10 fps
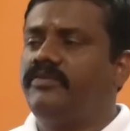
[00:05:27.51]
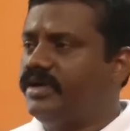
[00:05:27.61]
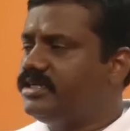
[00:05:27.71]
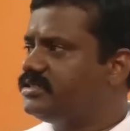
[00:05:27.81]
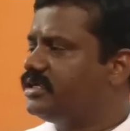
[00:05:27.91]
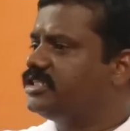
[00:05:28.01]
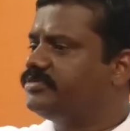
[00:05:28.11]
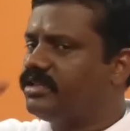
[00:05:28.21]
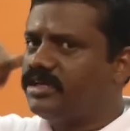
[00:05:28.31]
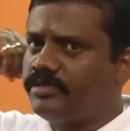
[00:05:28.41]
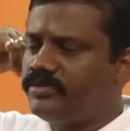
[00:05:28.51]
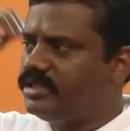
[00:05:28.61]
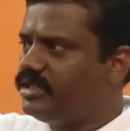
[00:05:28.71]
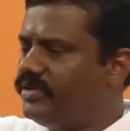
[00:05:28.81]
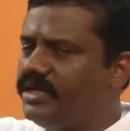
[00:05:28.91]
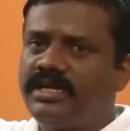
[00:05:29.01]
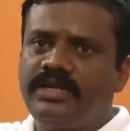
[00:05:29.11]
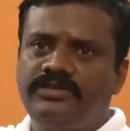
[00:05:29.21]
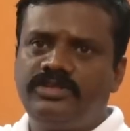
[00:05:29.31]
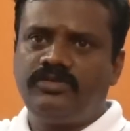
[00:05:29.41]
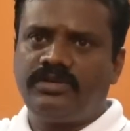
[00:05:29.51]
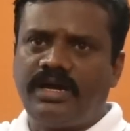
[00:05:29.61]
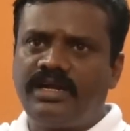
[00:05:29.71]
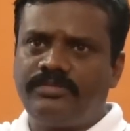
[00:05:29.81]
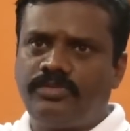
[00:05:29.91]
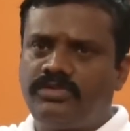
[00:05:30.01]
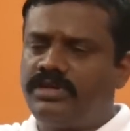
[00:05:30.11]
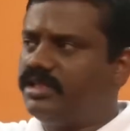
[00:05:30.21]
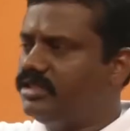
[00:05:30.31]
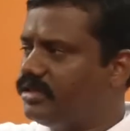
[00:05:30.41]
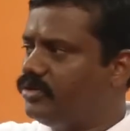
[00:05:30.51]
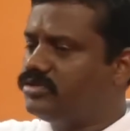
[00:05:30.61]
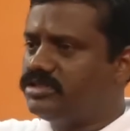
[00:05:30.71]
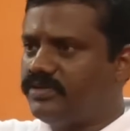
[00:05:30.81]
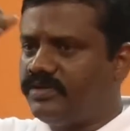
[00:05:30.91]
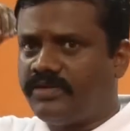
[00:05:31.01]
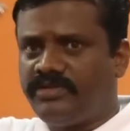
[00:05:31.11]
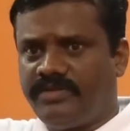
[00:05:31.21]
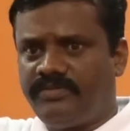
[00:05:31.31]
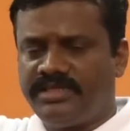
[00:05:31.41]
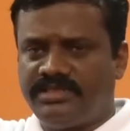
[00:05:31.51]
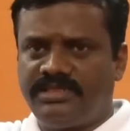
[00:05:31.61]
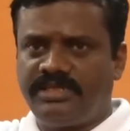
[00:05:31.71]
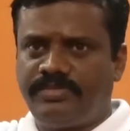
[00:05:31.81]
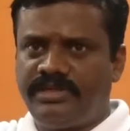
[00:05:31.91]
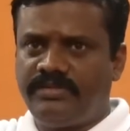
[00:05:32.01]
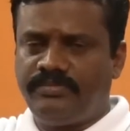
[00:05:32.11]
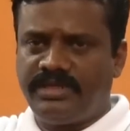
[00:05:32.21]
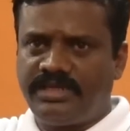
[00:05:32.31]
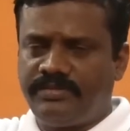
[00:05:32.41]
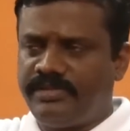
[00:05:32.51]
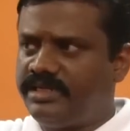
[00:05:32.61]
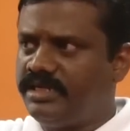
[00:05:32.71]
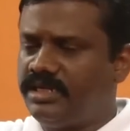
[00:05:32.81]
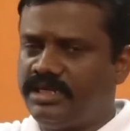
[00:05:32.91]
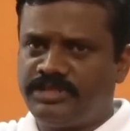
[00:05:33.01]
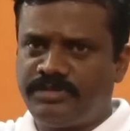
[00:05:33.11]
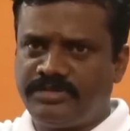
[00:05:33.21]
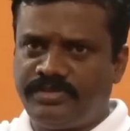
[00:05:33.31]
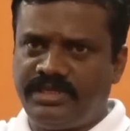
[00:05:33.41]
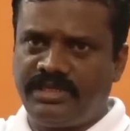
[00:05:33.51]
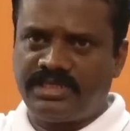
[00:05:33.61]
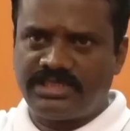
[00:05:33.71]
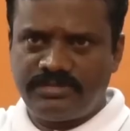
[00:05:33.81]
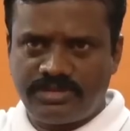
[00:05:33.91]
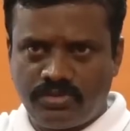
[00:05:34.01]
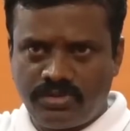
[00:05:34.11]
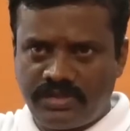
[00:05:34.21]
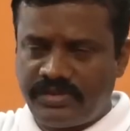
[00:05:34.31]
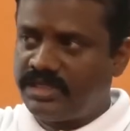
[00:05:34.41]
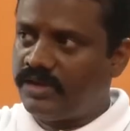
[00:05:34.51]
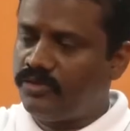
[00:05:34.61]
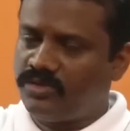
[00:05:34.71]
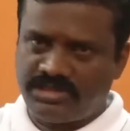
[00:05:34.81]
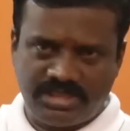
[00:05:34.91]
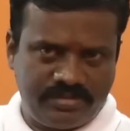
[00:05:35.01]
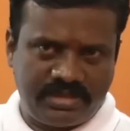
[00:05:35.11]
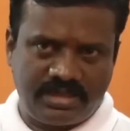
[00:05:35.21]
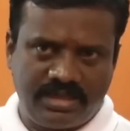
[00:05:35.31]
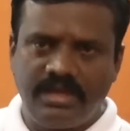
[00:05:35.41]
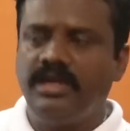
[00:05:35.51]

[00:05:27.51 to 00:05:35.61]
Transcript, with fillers: ஃபண்ட்ஸ் ட்ரான்ஸ்ஃபர் பண்ணதுக்கப்புறம் பார்த்தீங்கன்னா வெளிநாட்டில் வந்து ஒரு ஆர்டர் போட்டு அந்த குட்ஸை அவன் இன்வாய்ஸ் ஜென்ரேட் பண்ணி மெட்ரி மெட்டீரியல் டெஸ்பேச் பண்ணி கஸ்டமர்ஸ் கொடுக்குற வரைக்கும் அவங்க ஒரு சார்ஜ் பண்ணுறாங்க